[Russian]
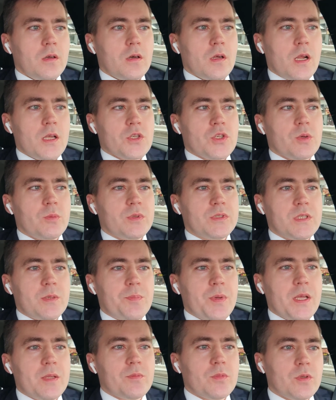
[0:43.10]
Раньше было
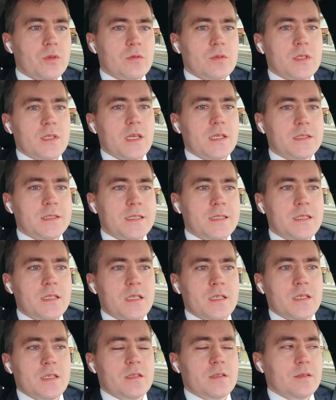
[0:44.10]
5 минут, стало
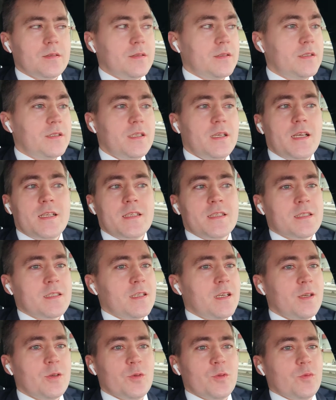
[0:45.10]
10. Я не
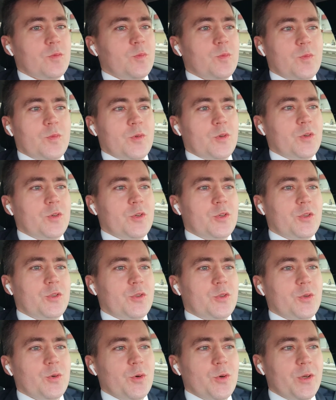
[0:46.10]
знаю,
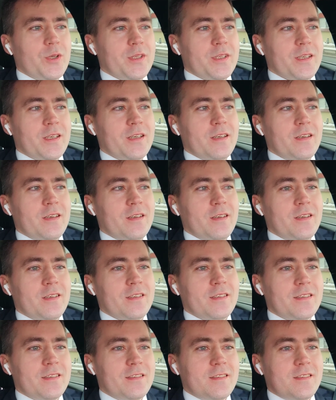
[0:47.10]
кто
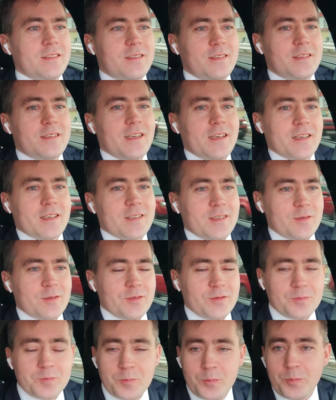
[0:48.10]
это так
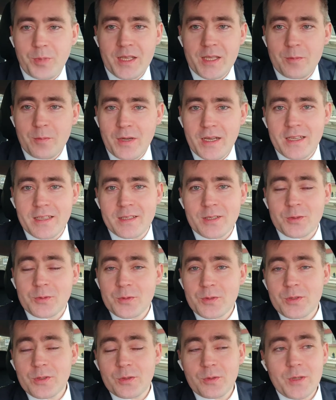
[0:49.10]
понимает
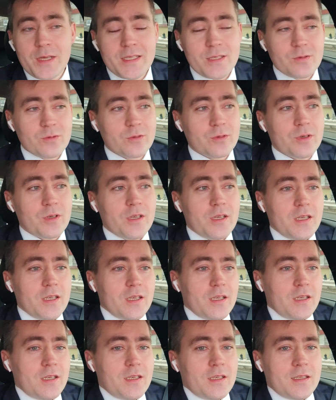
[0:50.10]
эту ситуацию.
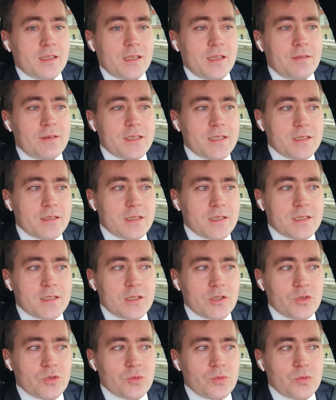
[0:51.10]
Давайте я
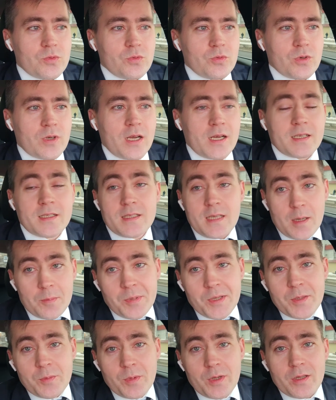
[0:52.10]
расскажу, как я
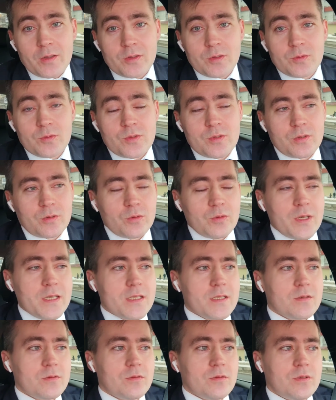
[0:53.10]
понимаю эту
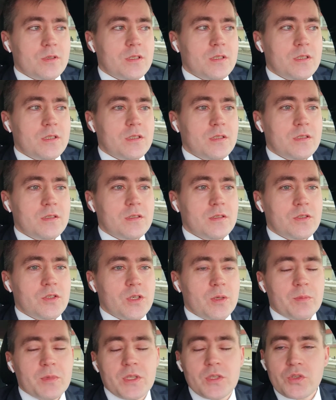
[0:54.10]
ситуацию и
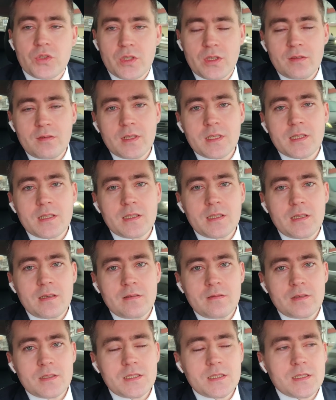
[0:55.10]
чем это чревато
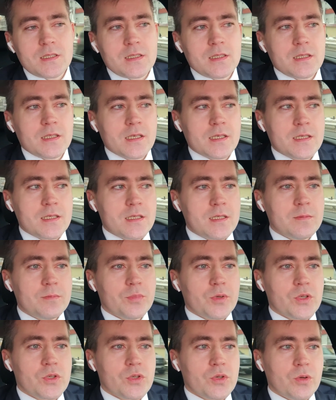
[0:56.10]
для водителей такси,
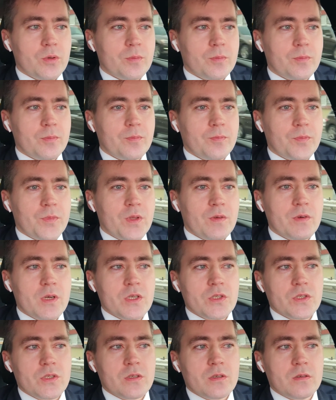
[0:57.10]
причем
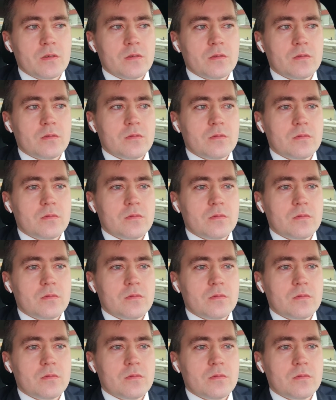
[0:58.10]
неважно,